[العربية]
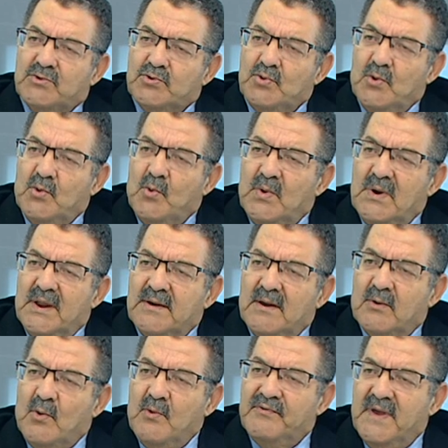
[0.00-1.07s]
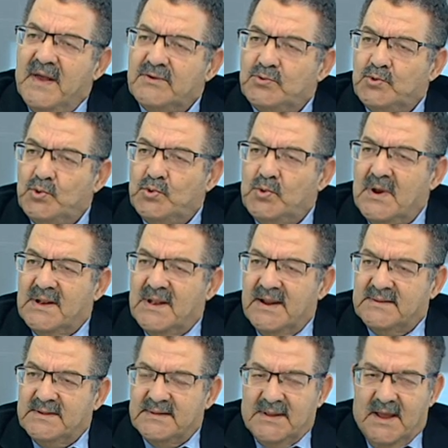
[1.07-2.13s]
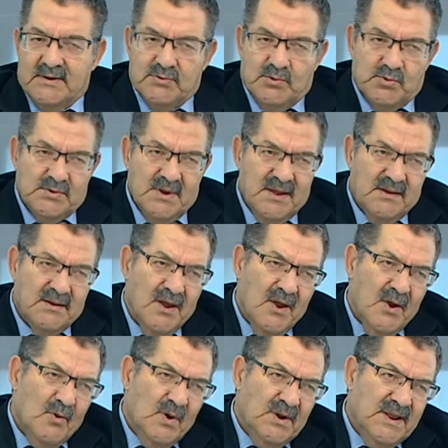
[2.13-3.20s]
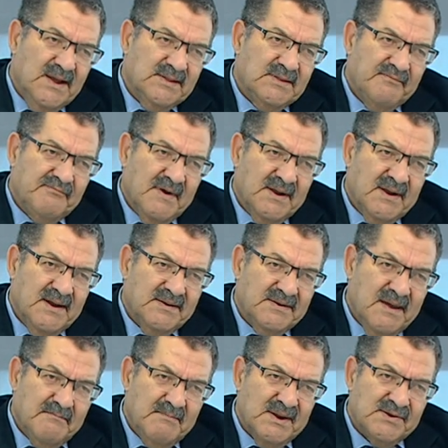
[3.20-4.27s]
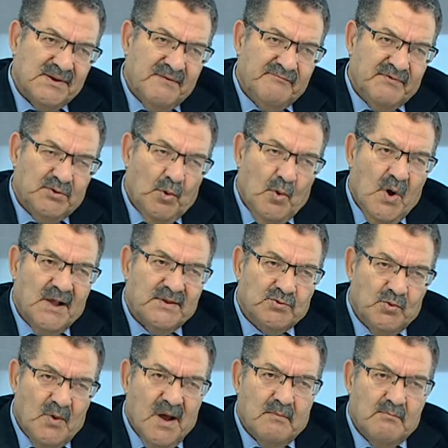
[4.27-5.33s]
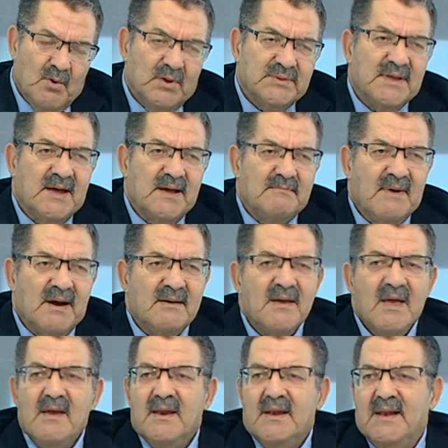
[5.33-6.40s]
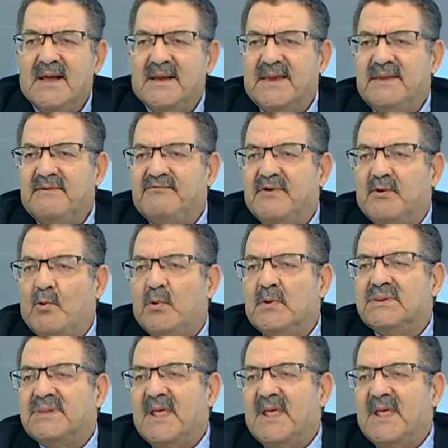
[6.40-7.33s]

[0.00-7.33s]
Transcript: السوق ولا نلقوا فيها زوج ولا ثلاثة تاع التجار ولهذا فكرنا باش نفتحوا أسواق محترمة لكن في كل